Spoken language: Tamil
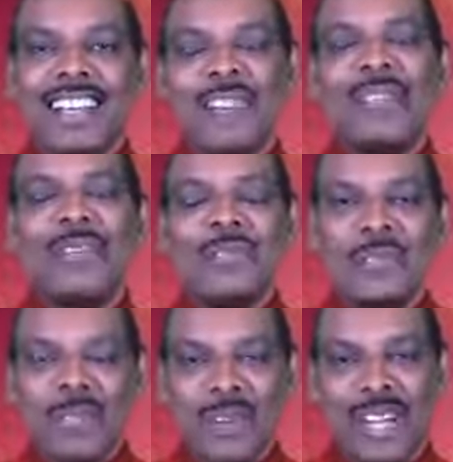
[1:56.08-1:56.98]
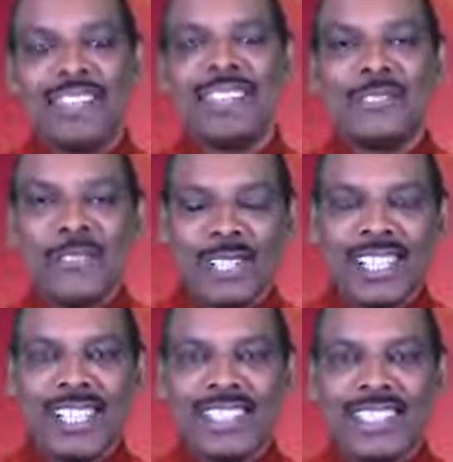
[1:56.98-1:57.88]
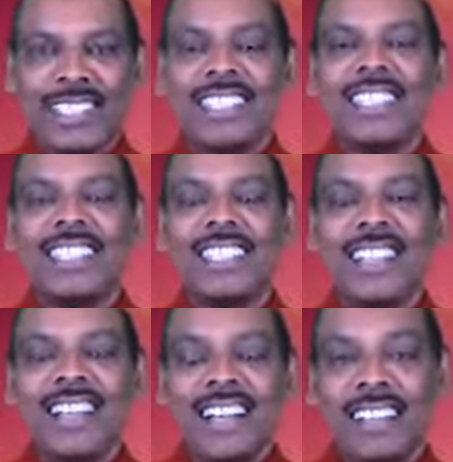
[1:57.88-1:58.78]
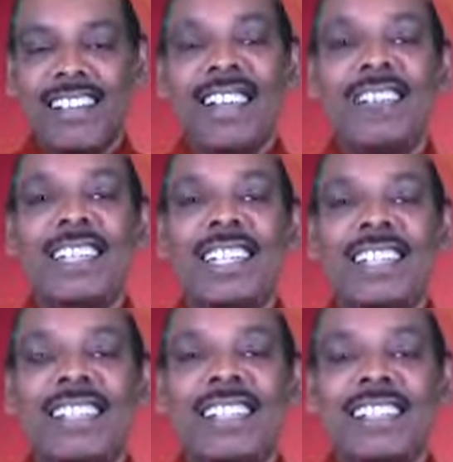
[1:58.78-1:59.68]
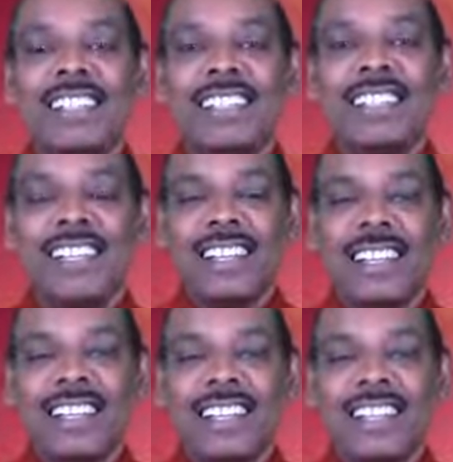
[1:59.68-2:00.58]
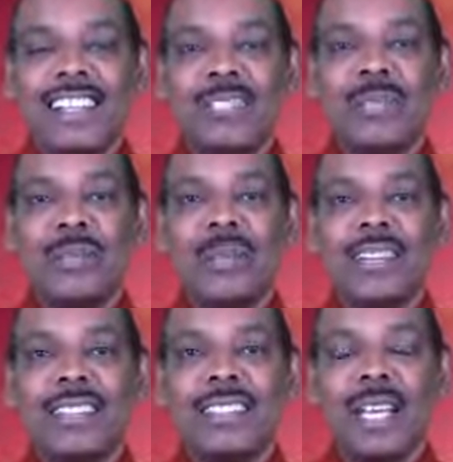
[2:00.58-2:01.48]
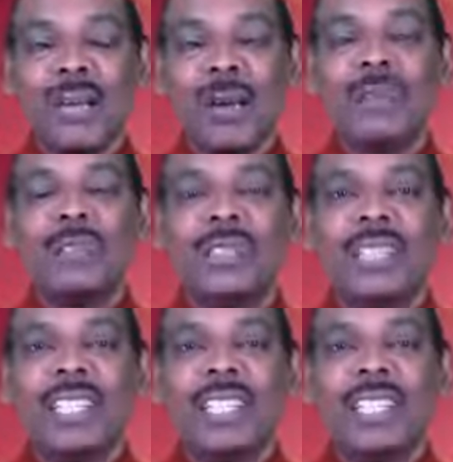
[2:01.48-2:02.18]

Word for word: அவர்களுக்கு வாழ்த்து சொல்லுங்கள் என்று ஆனால் அவர்கள் என்னிடத்திலே எதிர்பார்த்த எமௌண்ட்